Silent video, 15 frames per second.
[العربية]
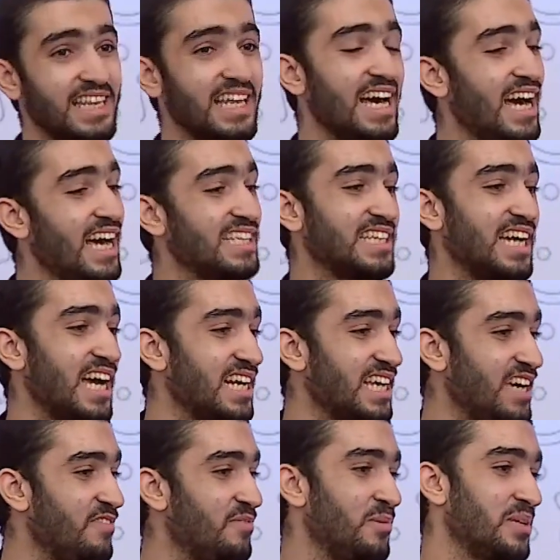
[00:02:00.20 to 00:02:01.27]
كذا أشكال
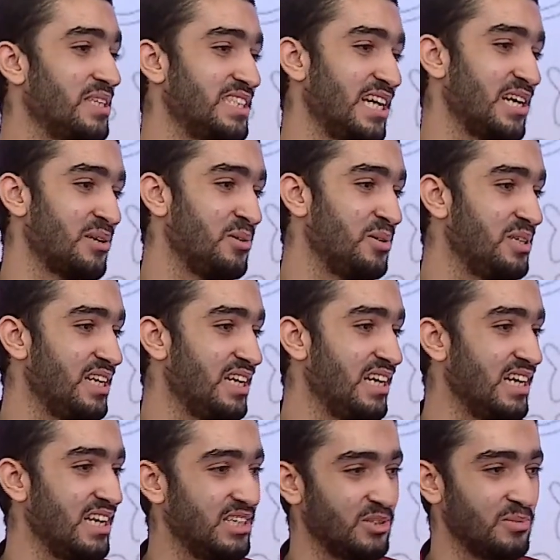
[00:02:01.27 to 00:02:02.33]
كيف ممكن يشاركون
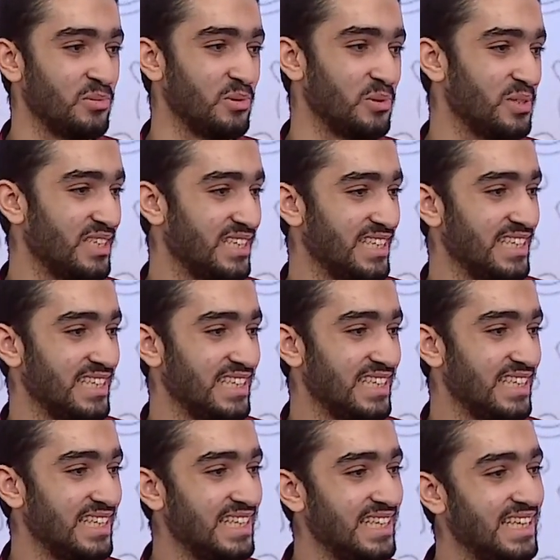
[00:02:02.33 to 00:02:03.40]
الجمهور ماشي